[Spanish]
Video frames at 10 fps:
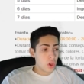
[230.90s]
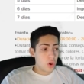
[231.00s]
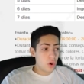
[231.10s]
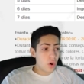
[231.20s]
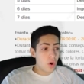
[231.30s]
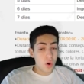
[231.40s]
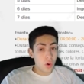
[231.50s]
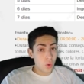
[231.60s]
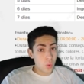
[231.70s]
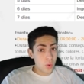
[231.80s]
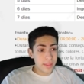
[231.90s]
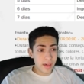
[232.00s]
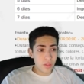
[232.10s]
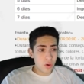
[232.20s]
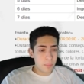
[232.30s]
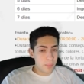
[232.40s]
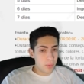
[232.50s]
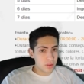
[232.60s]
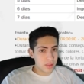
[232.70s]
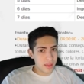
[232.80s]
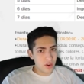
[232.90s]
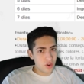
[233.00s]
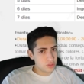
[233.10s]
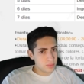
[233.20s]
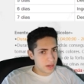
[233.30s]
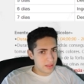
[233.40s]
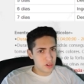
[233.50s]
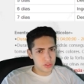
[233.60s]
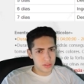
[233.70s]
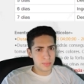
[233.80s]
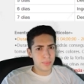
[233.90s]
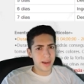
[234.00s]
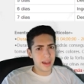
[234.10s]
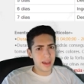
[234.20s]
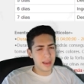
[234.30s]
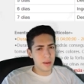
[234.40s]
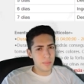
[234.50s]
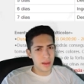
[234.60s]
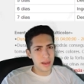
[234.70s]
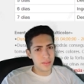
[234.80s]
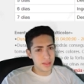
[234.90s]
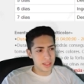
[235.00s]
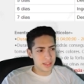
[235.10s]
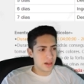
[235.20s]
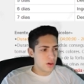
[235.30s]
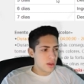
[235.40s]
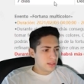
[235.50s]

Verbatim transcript: Ojo, cuidado porque no nos van a dar los 10 para el banner de Xiao.